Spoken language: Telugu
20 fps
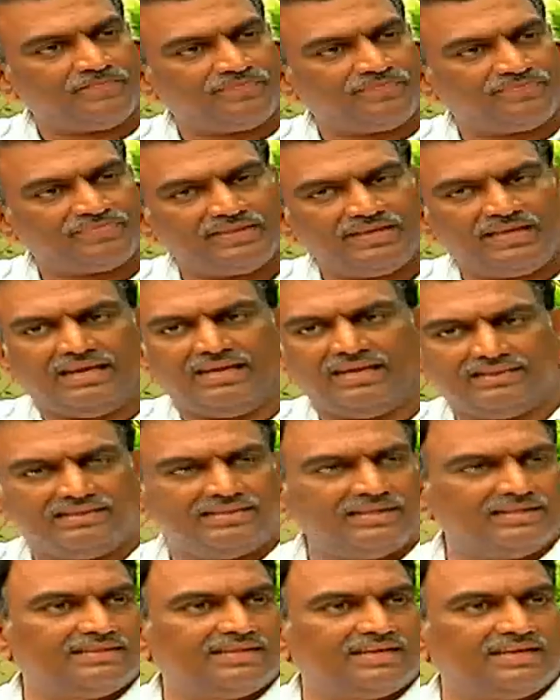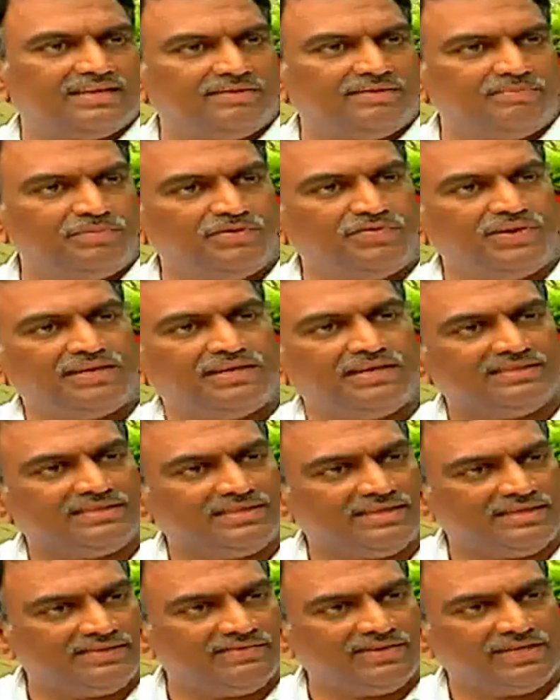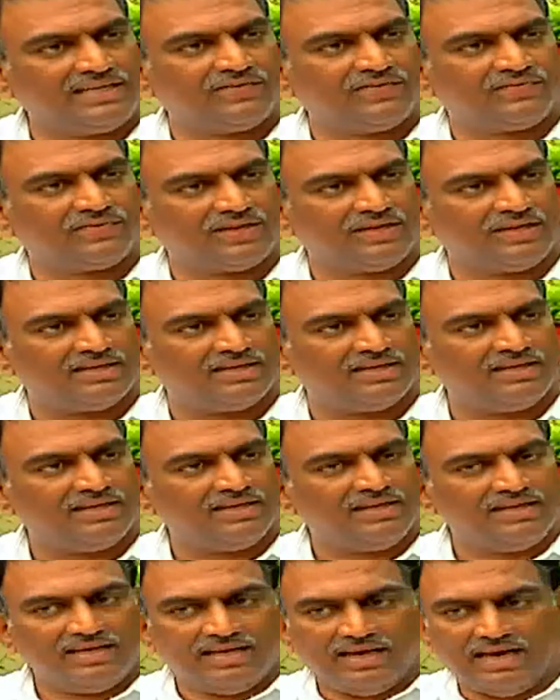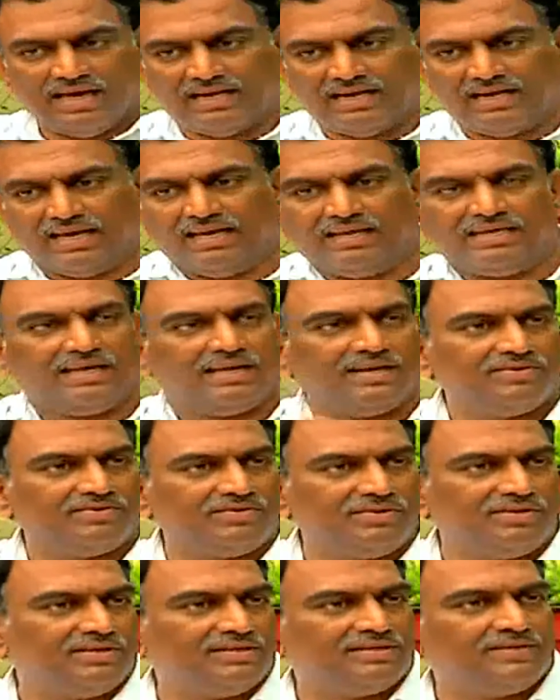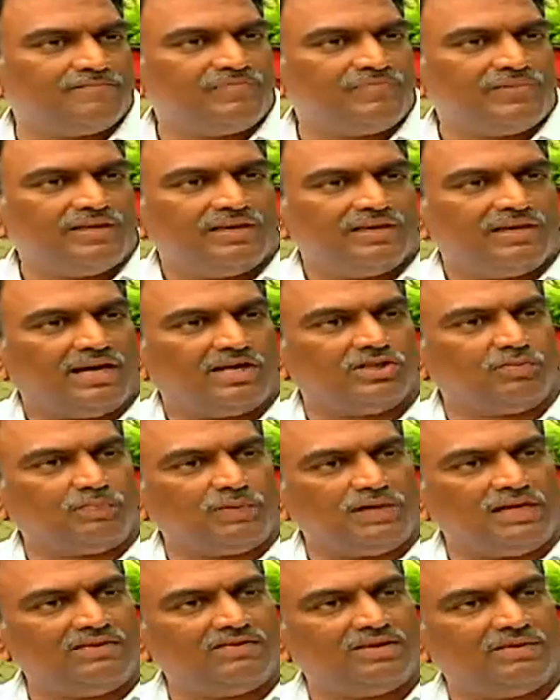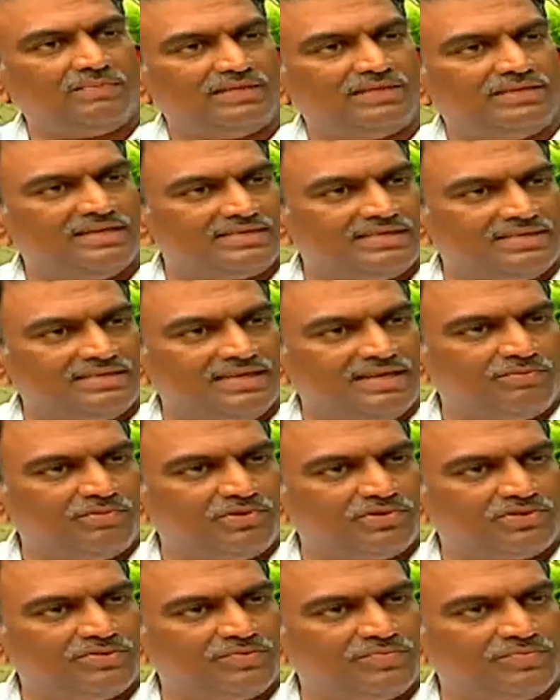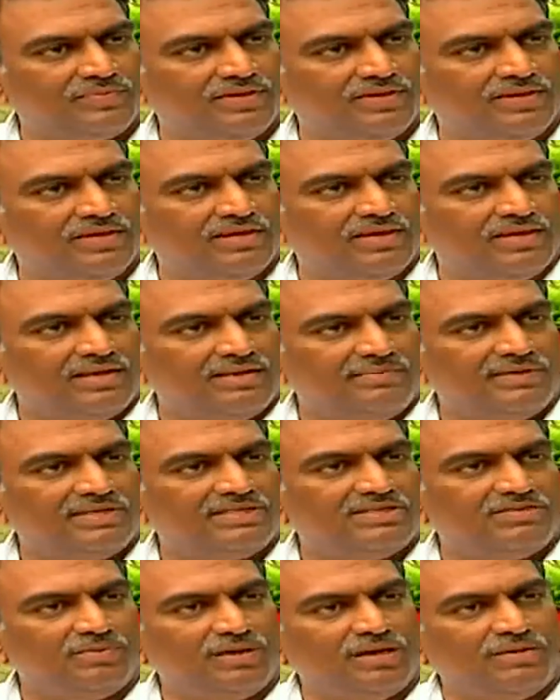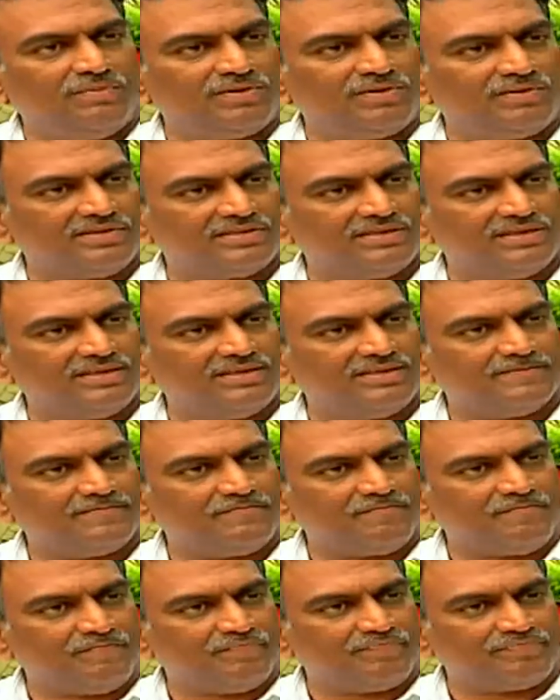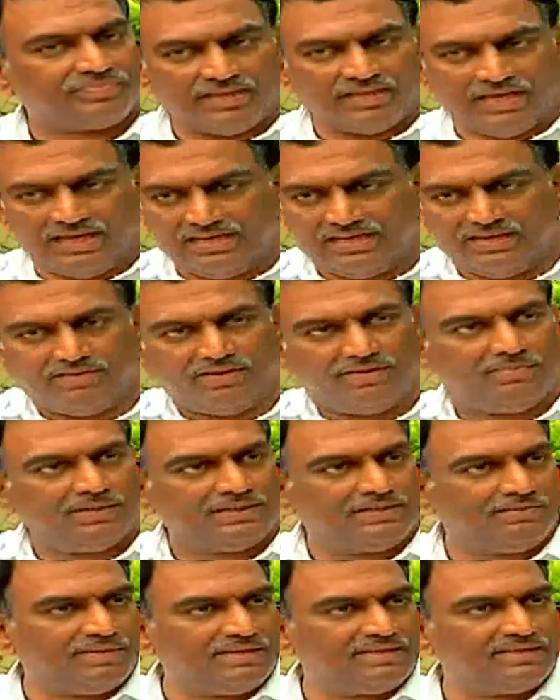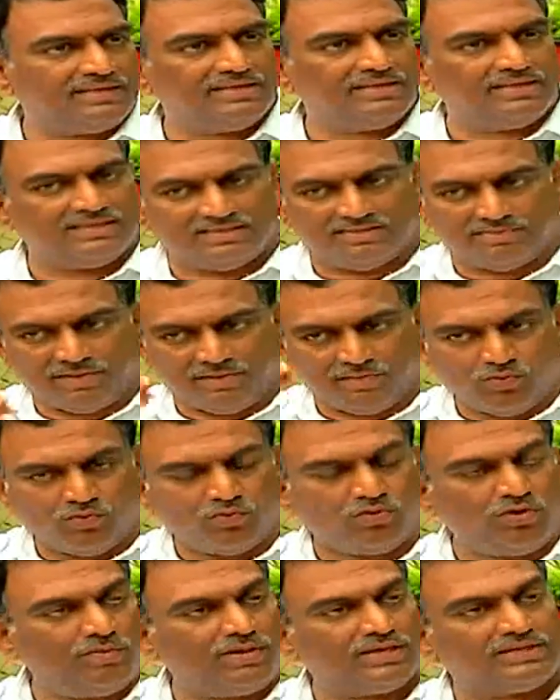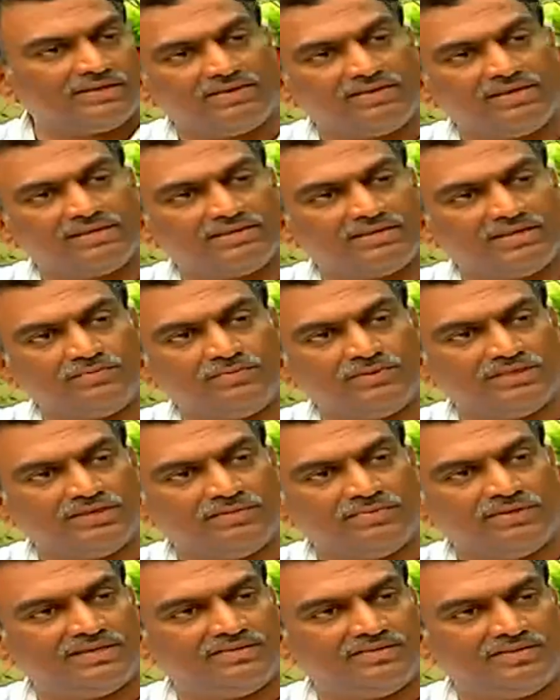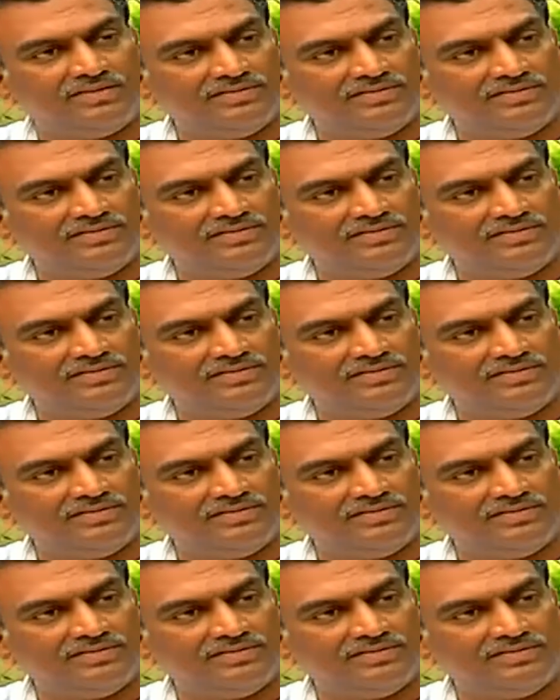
ఇలా ఎత్తెత్తారంటే మీరు వెయిట్లు ఎత్తినట్టు వెయిట్ లిఫ్టర్ లాగా అలానే అలికారు అనుకోండి అదో పహిల్వాన్ పని చేసినట్టు ఆల్మోస్ట్ మీ జిమ్లో ఏమనికి వస్తాయండి అలికేవాళ్ళు పెద్ద మట్టి తీసి మళ్ళీ ముగ్గులు పెట్టడం ఎంత అద్భుతంగా పెట్టేవాళ్ళు